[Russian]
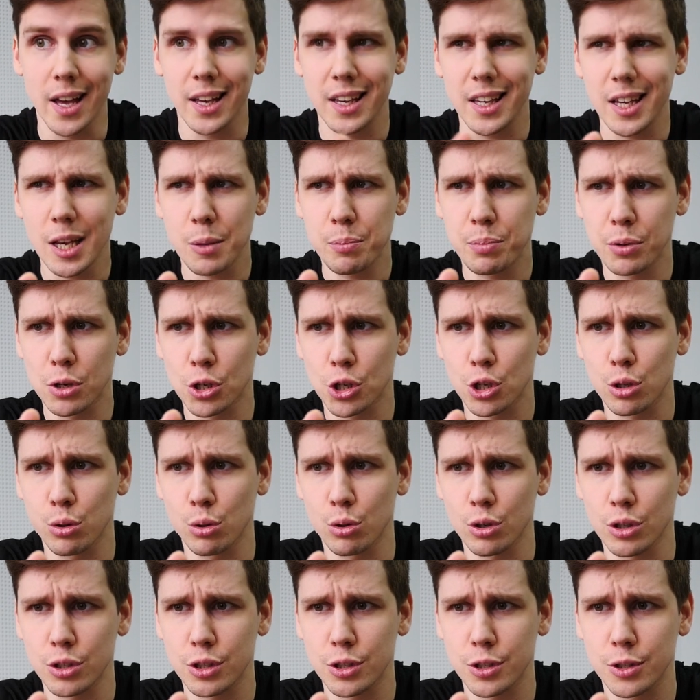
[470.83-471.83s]
и
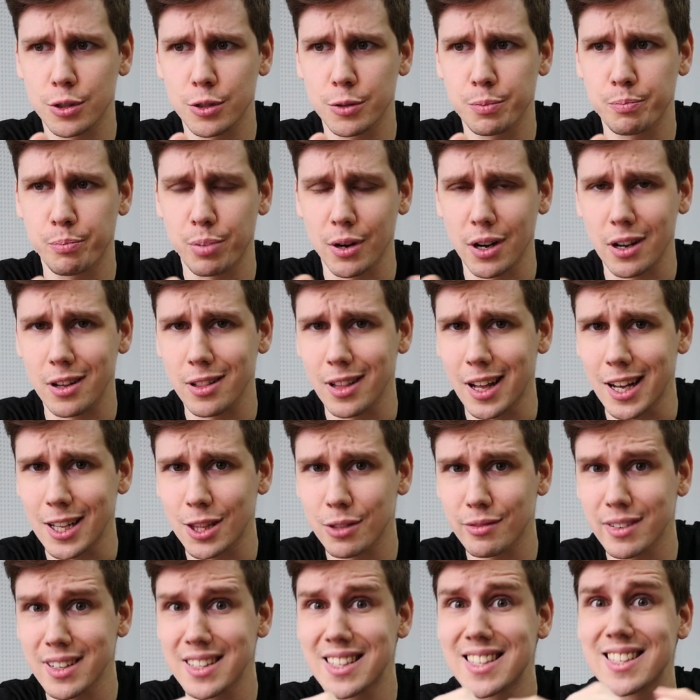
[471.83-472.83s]
пришлось
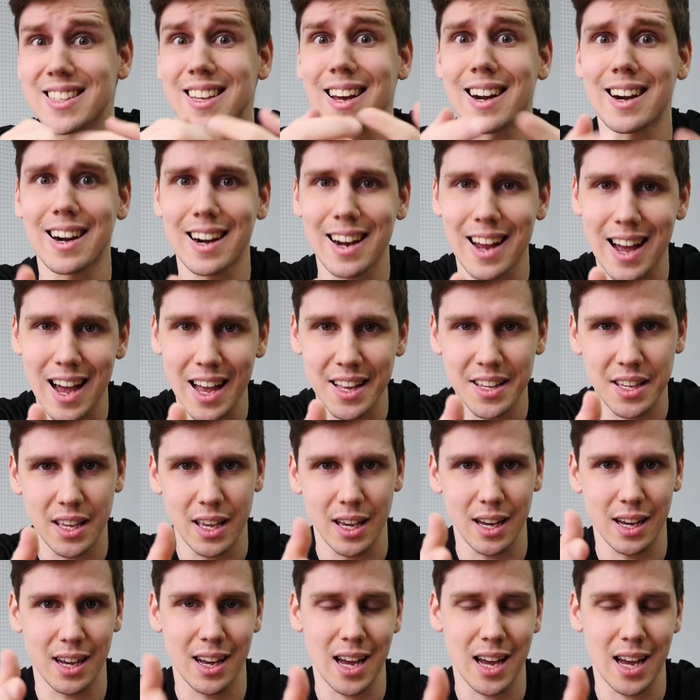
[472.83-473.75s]
прокладывать заранее